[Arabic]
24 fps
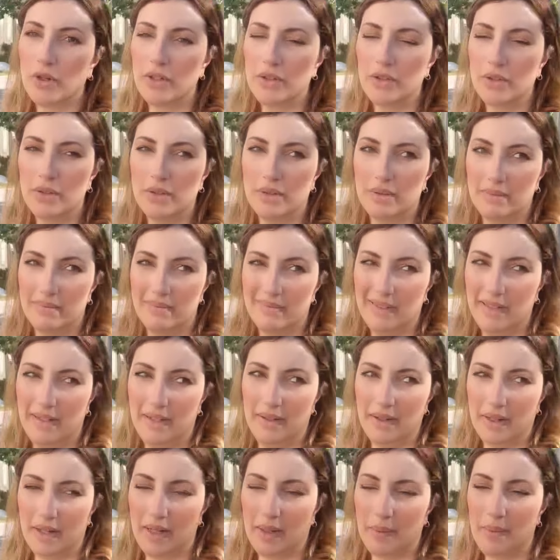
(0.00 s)
كنكون
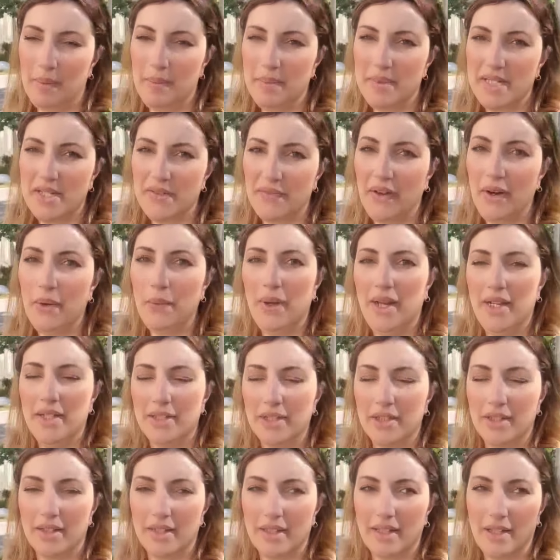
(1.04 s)
آه، قبل من السفر
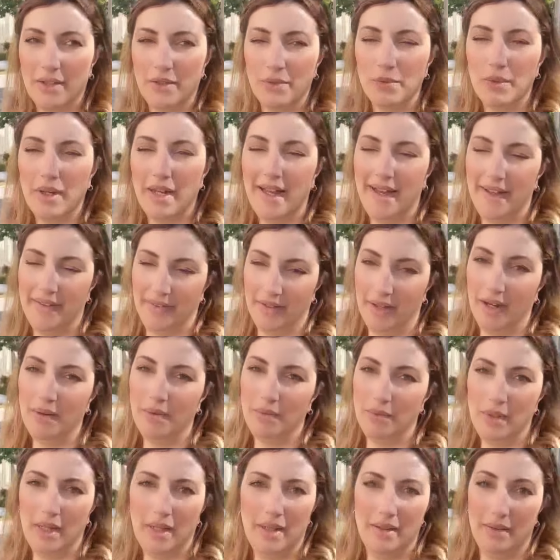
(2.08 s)
الواحد كان انا
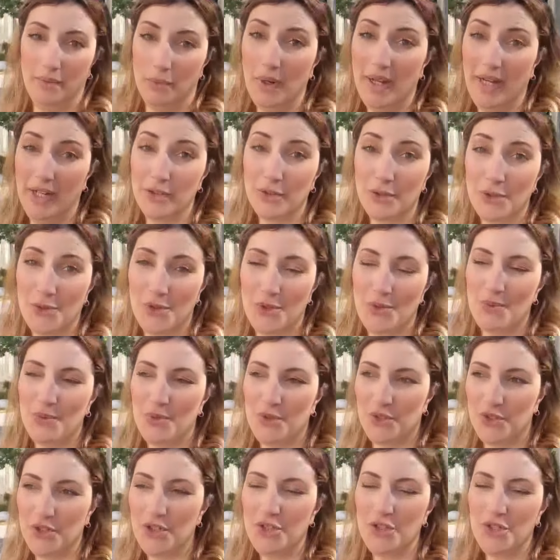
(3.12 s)
ولا الواحد خصو
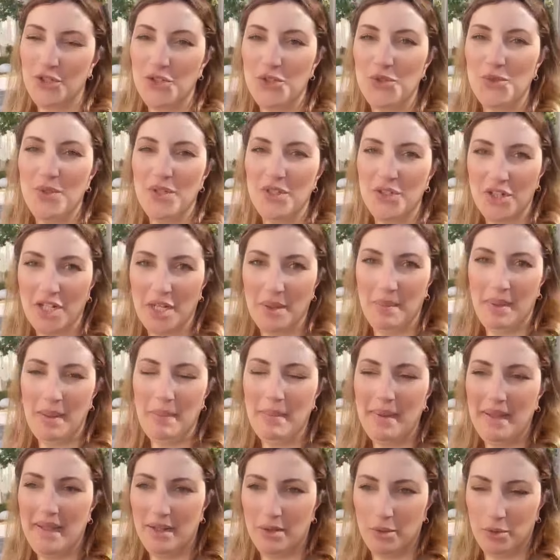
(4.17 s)
يوجد شي شويش
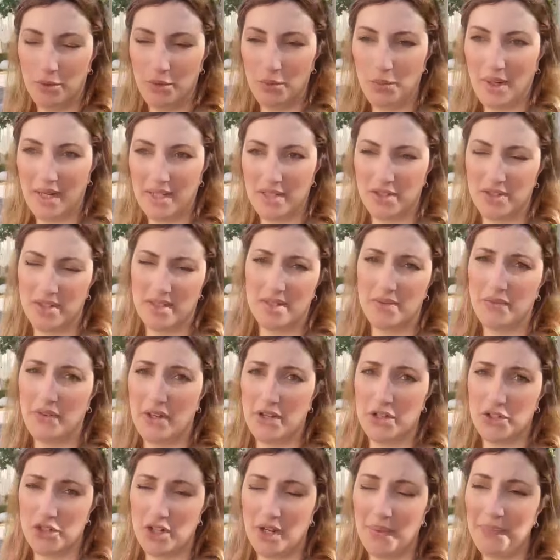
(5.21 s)
قبل ما يكون الوقت
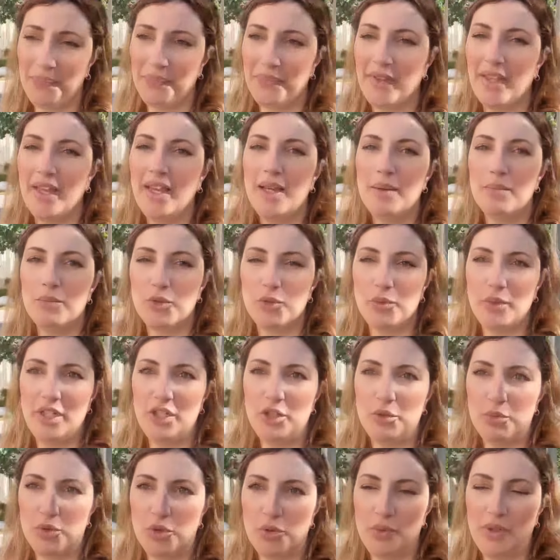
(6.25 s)
السفرجه
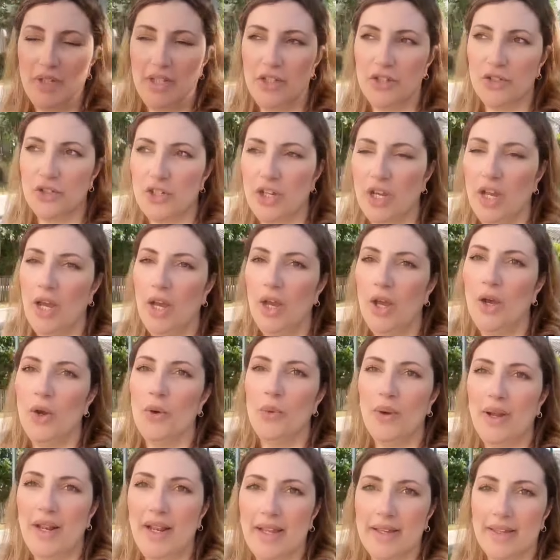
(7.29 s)
شويش بشويش
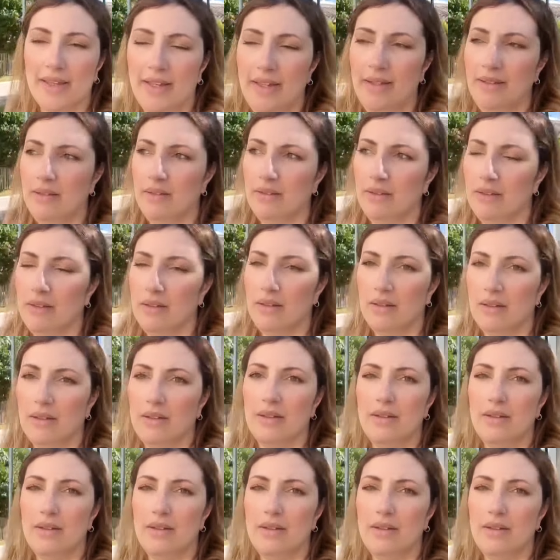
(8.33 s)
ولكن